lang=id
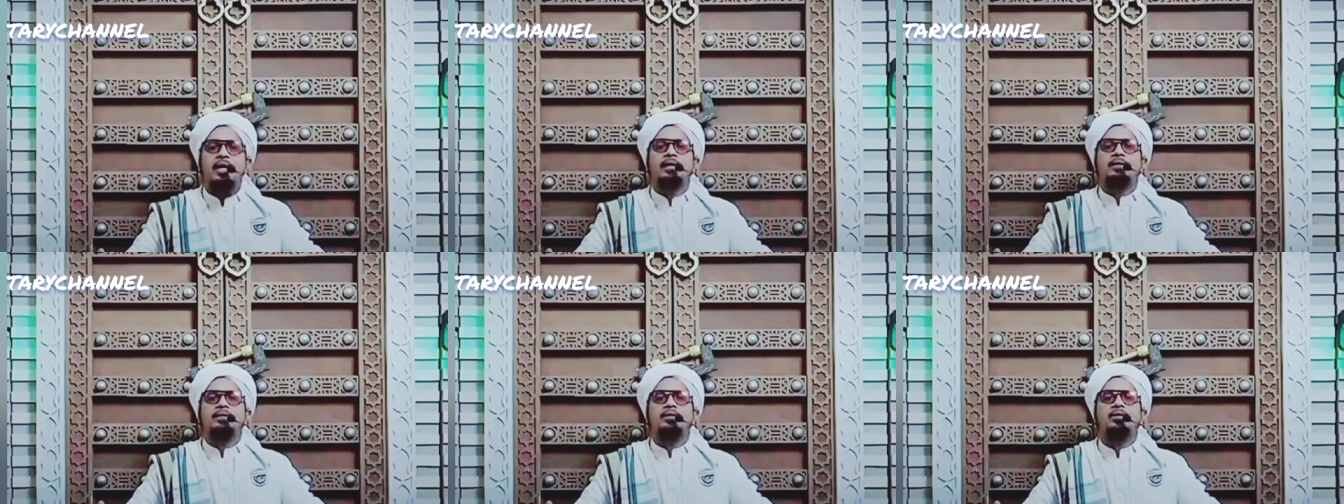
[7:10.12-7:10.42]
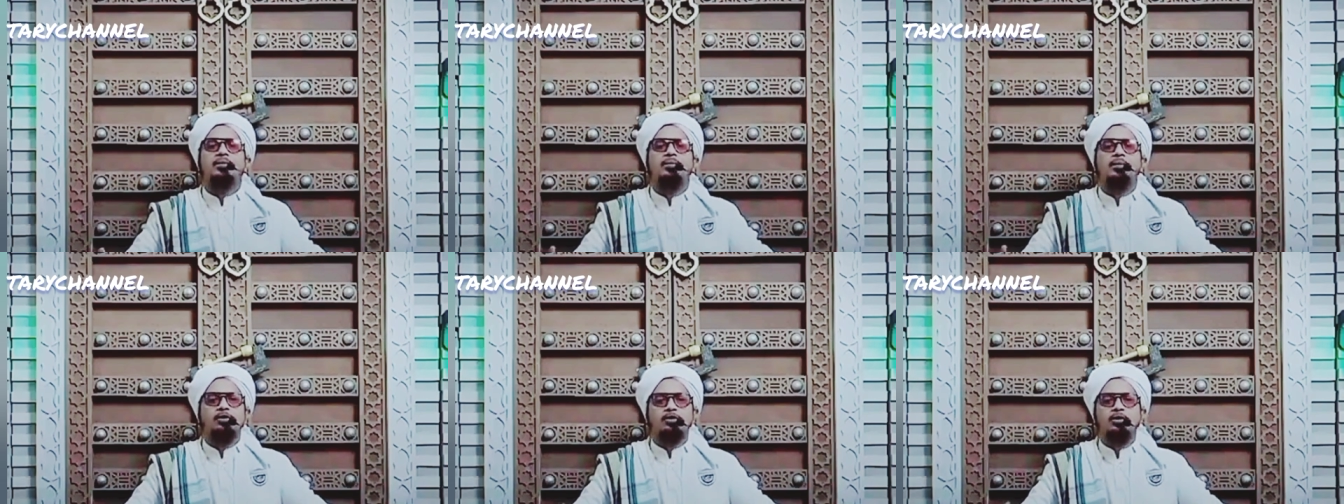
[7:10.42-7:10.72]

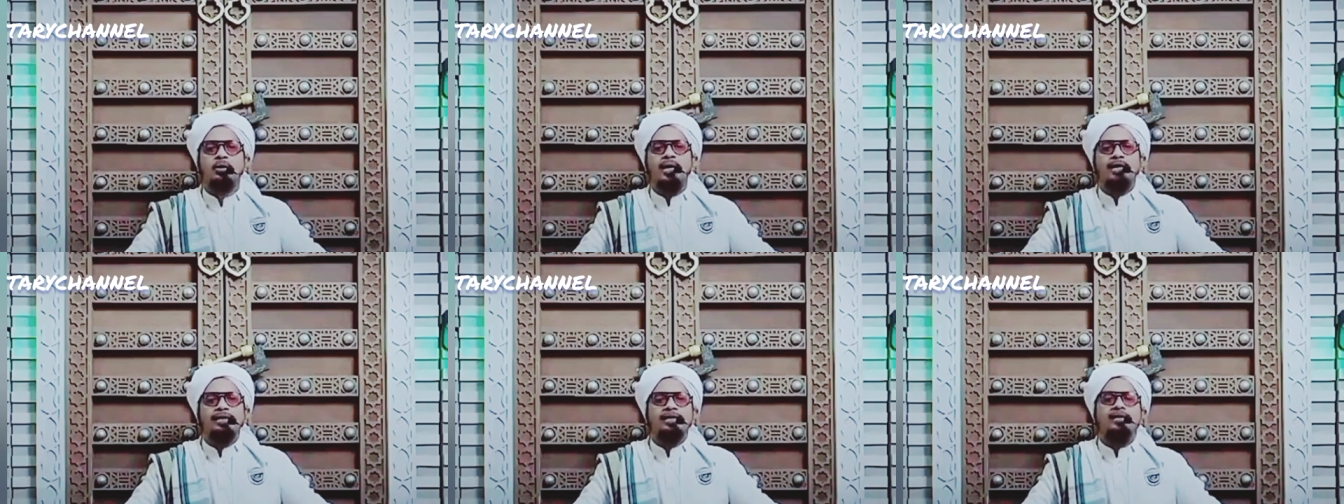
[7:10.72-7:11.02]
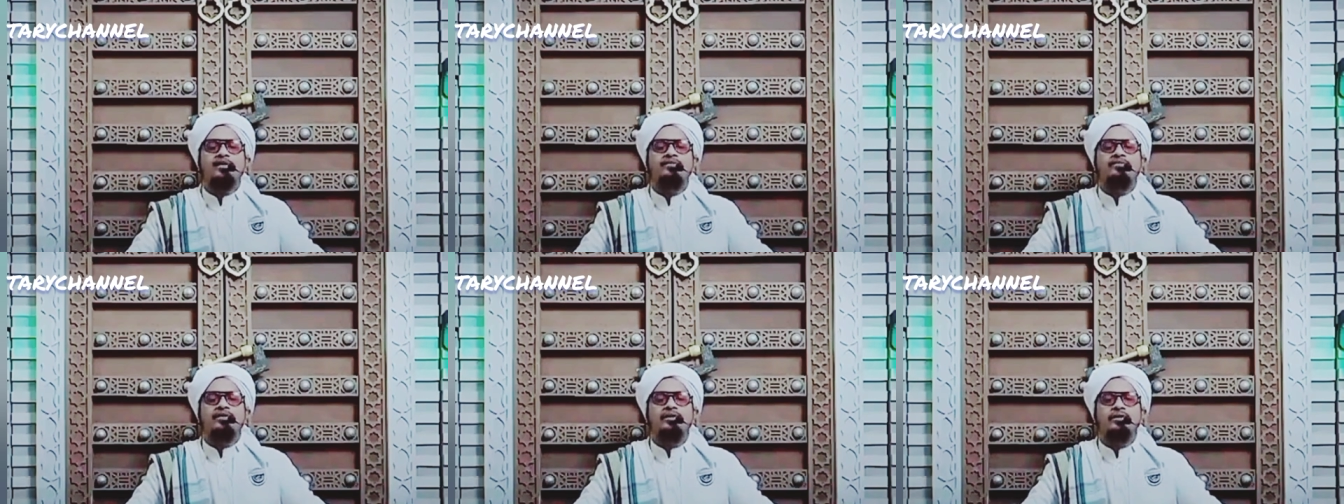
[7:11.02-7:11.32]
atau potongan
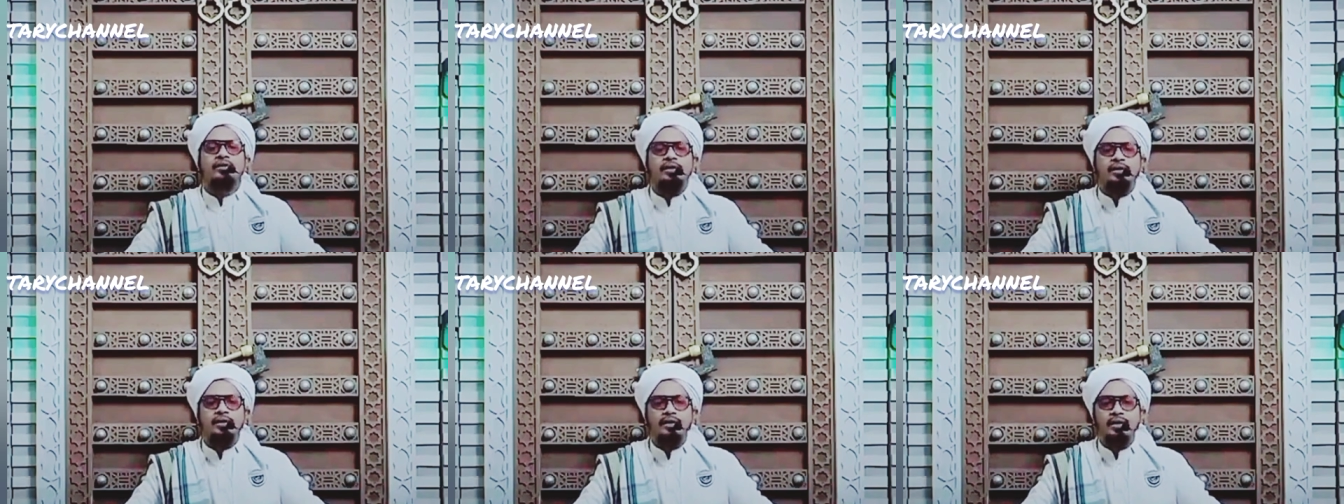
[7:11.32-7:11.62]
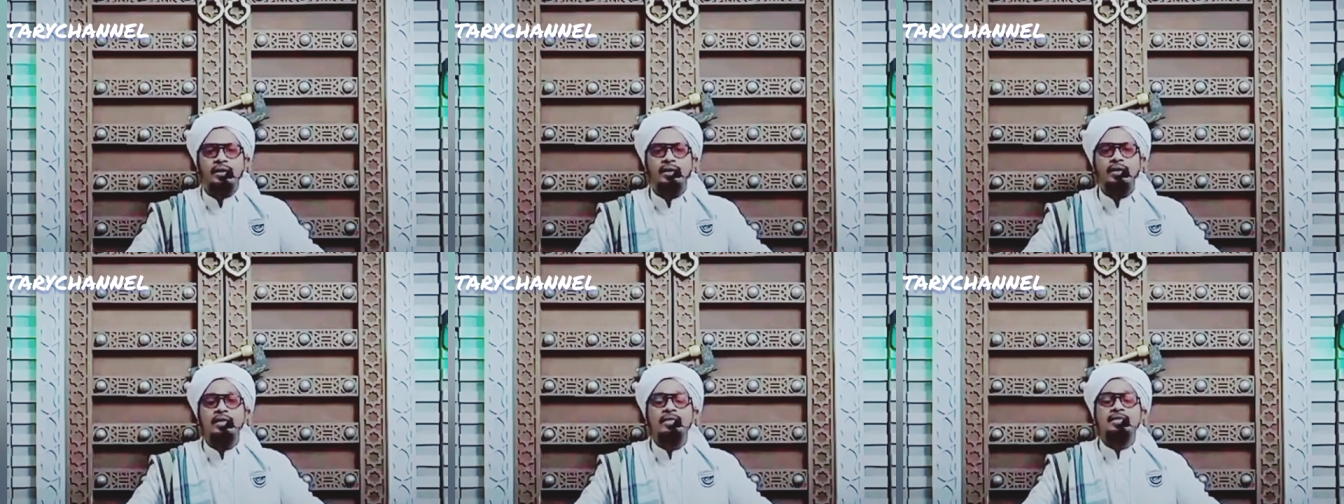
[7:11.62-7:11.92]
dari video
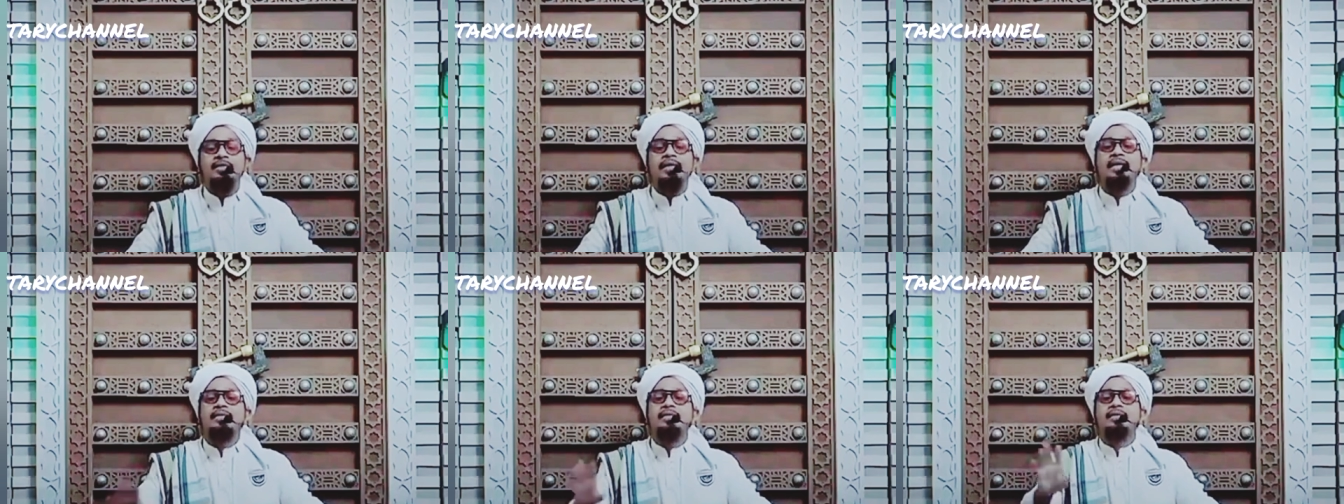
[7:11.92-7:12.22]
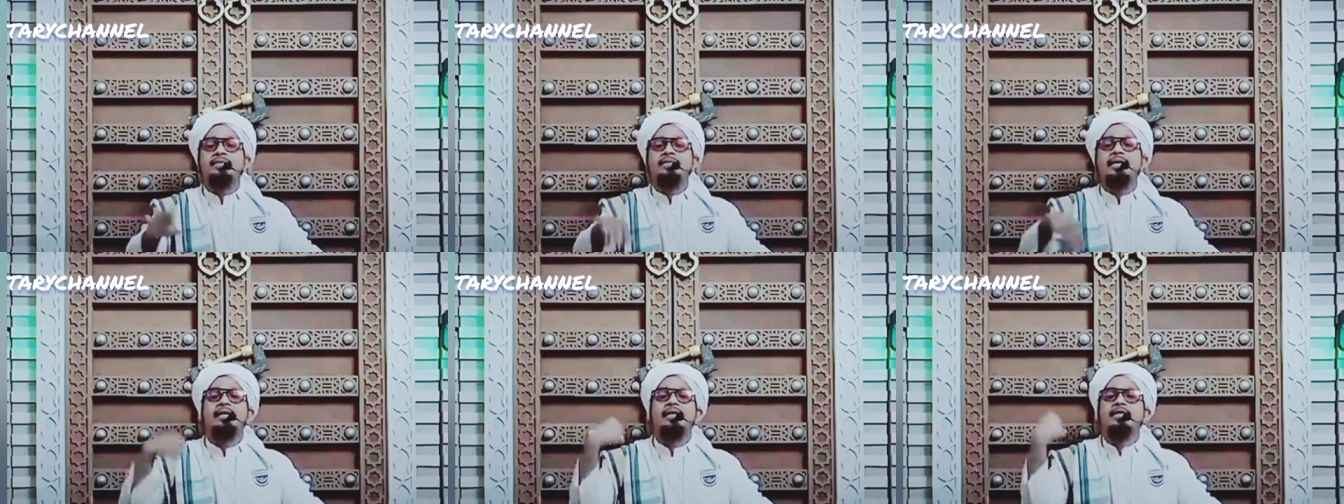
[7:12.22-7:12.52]
ini saya
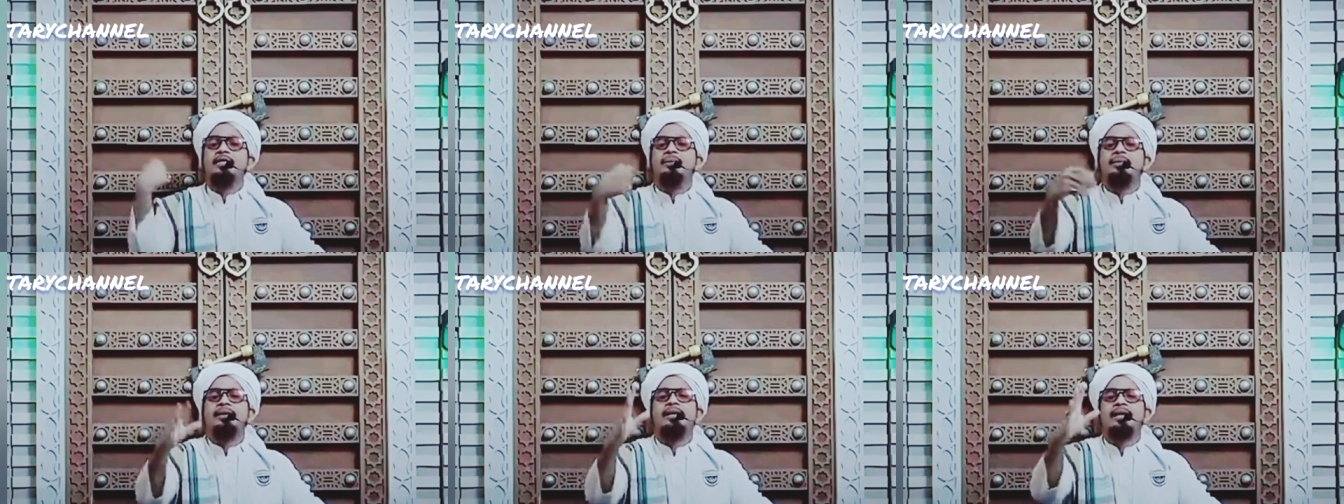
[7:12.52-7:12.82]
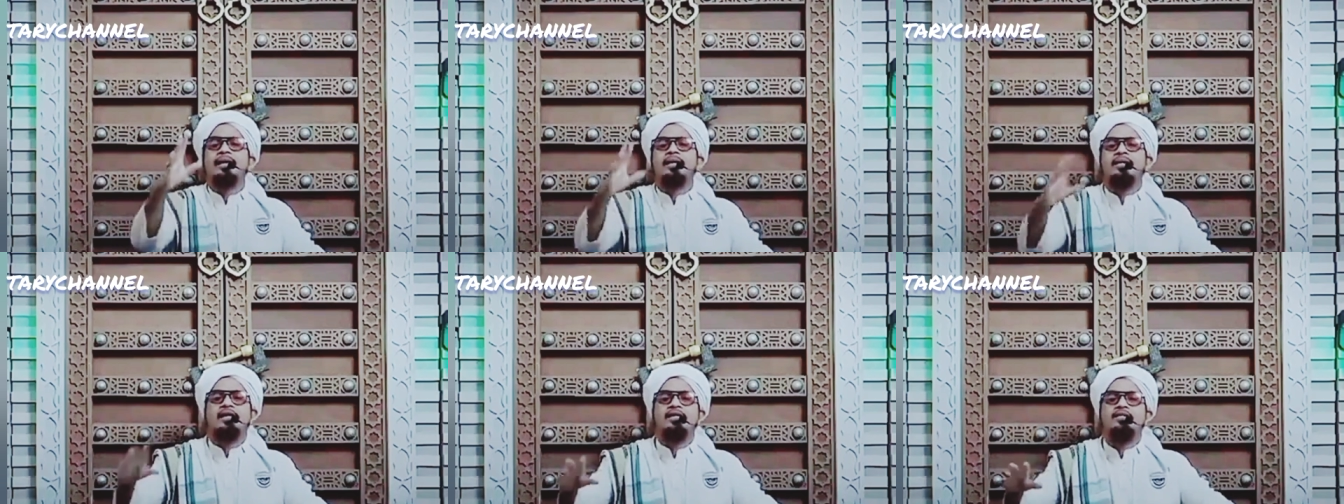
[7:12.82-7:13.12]
ijazahkan
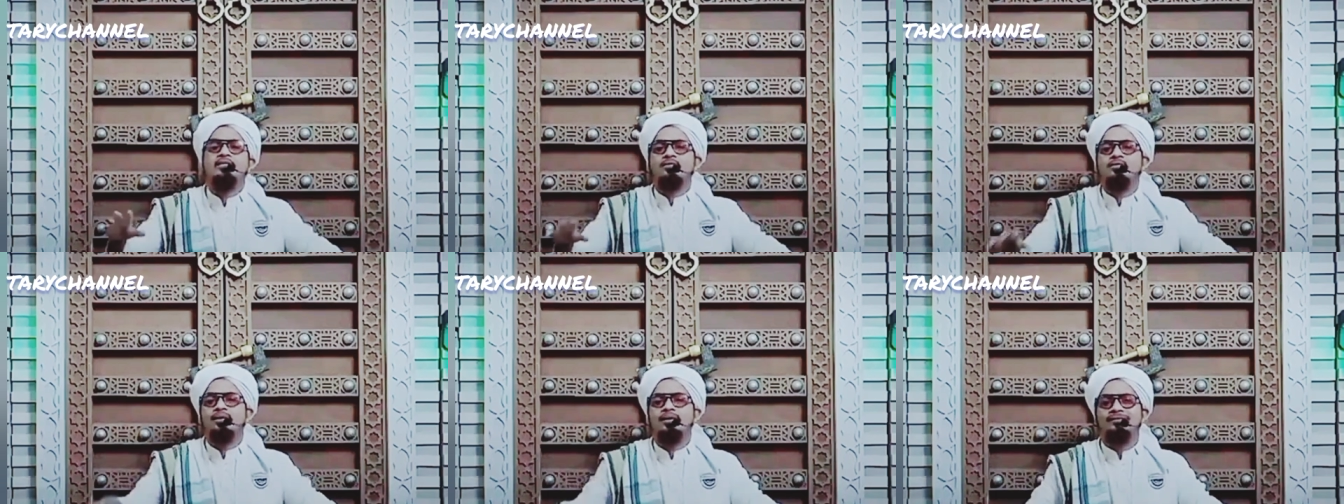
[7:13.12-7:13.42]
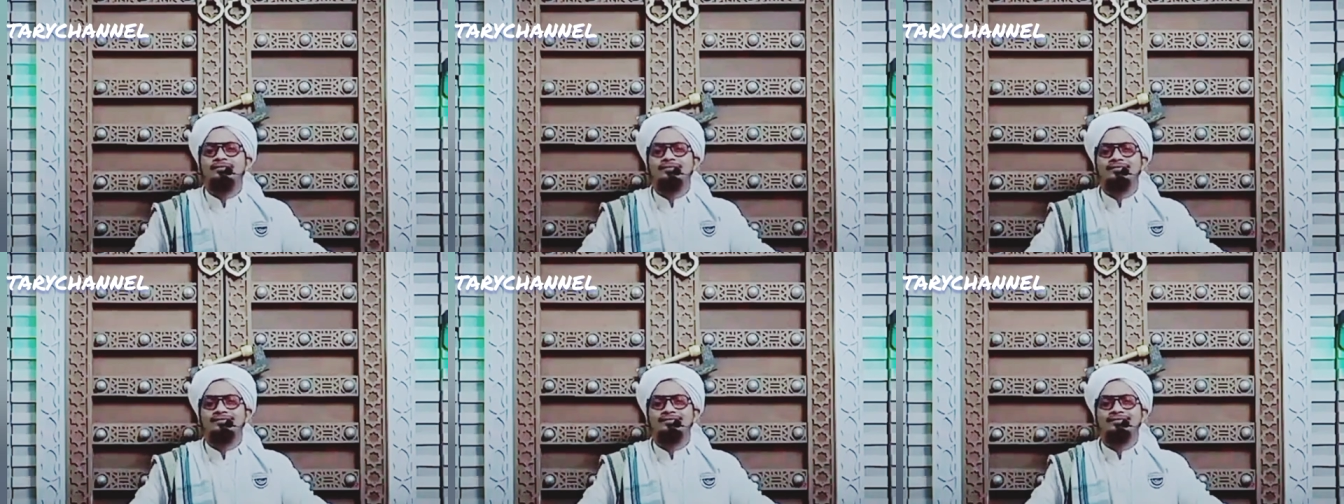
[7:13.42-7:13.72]
kepada kalian semua.